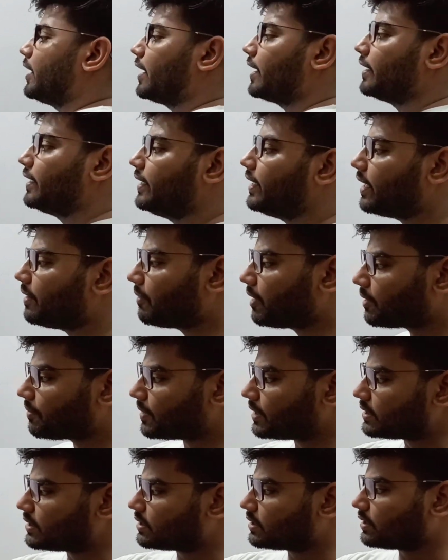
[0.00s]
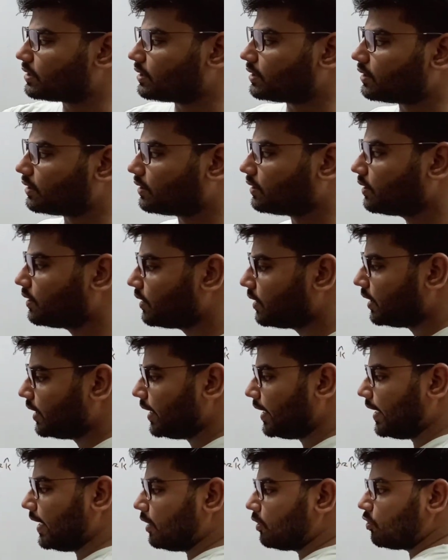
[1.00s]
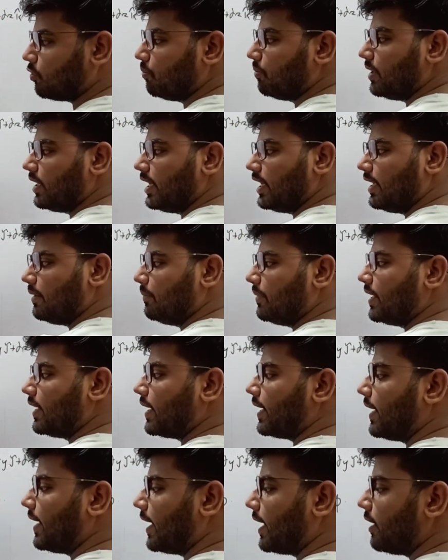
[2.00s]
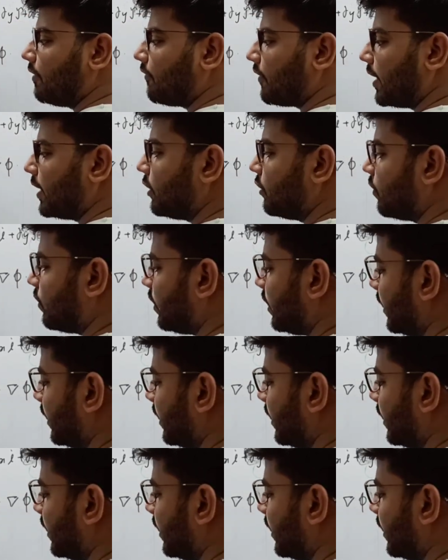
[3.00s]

ठीक है ये हमारे पास ए टू बी लिमिट है डेल फाइव